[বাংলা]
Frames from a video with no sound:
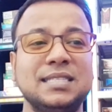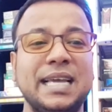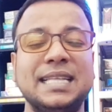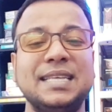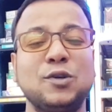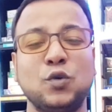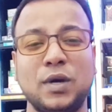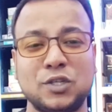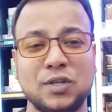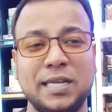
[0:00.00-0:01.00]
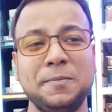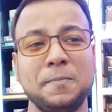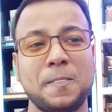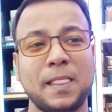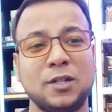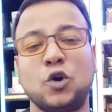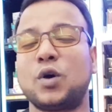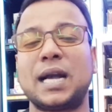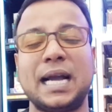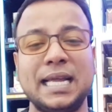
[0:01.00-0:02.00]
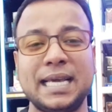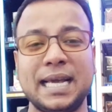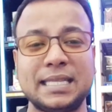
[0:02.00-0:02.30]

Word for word: যে এদের কোনো আসলে ধরা খাইলে